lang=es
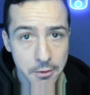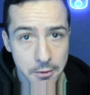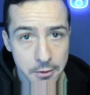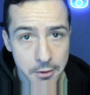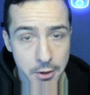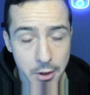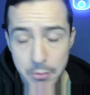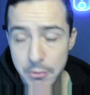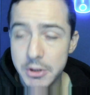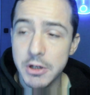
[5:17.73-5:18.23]

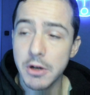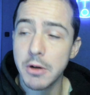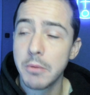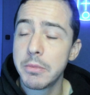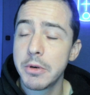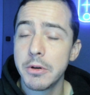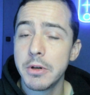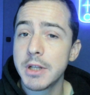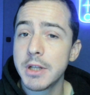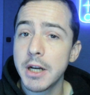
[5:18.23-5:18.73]
Y como es algo
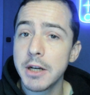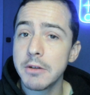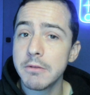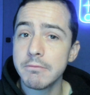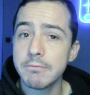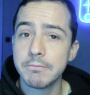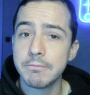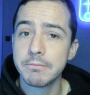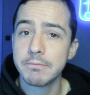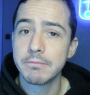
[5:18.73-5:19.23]
prioritario,
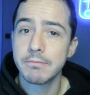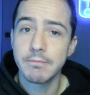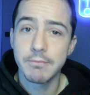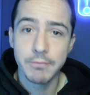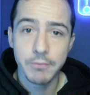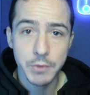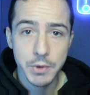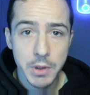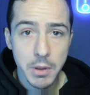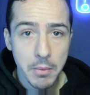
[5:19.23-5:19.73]

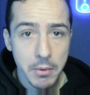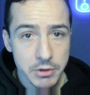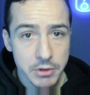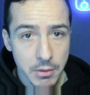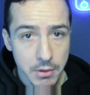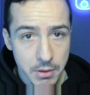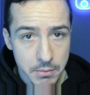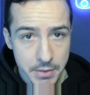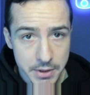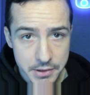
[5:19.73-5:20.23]
no vamos a
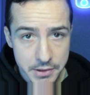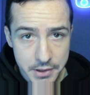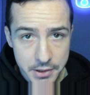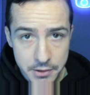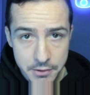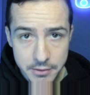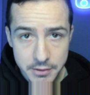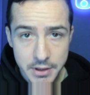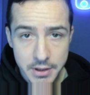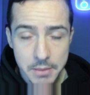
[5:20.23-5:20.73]
hablar más de
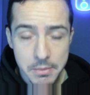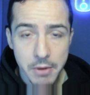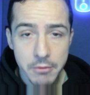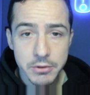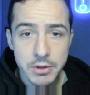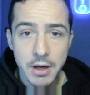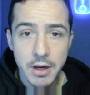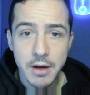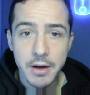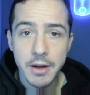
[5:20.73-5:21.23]
ello y vamos
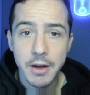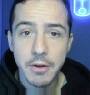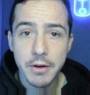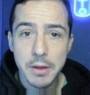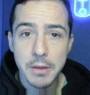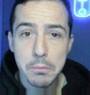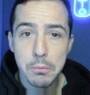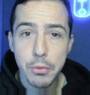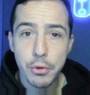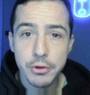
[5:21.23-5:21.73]
a darle ahora
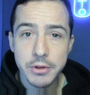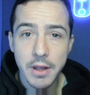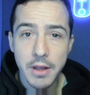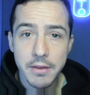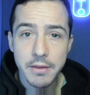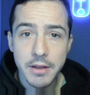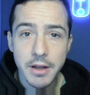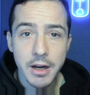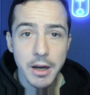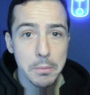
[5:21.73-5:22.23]

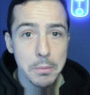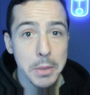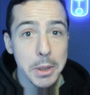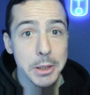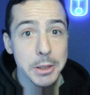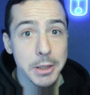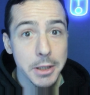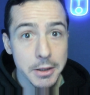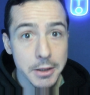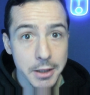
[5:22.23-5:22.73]
importancia a la
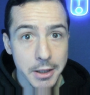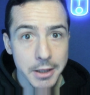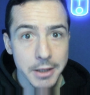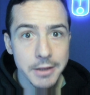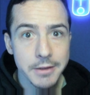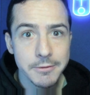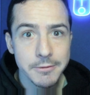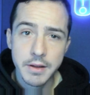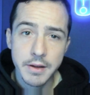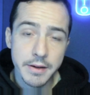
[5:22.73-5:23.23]
parte de ataque.
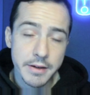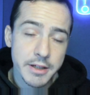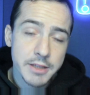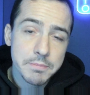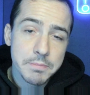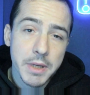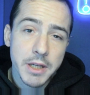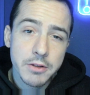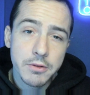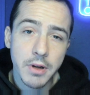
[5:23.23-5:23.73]

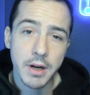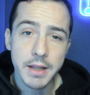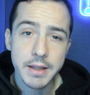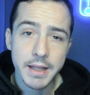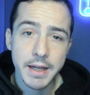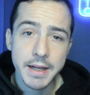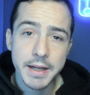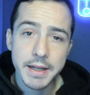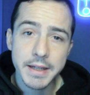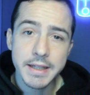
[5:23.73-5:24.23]
Respecto al
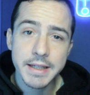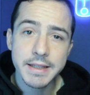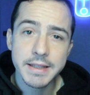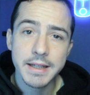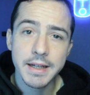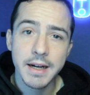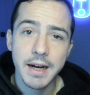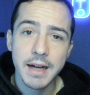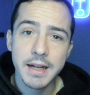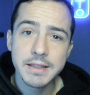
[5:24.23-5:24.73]
ataque,
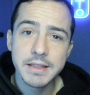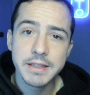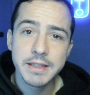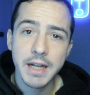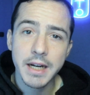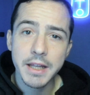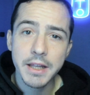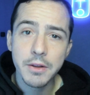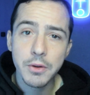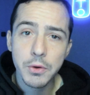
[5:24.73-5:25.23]
han
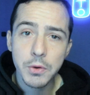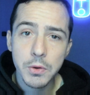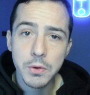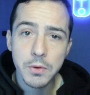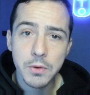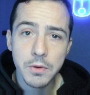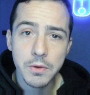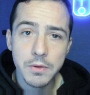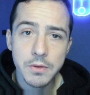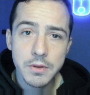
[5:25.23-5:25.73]

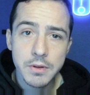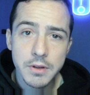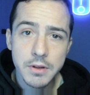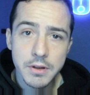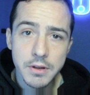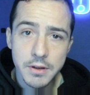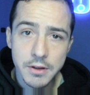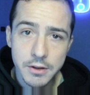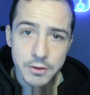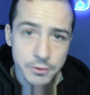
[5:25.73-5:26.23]
salido
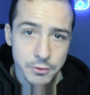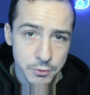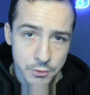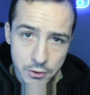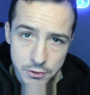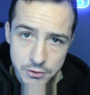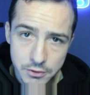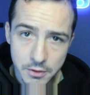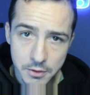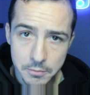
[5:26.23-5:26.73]

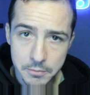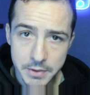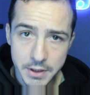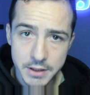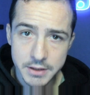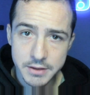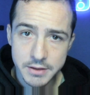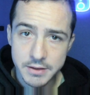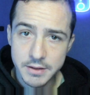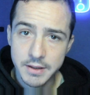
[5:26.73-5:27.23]
dos
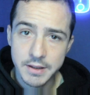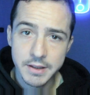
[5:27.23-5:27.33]
nombres.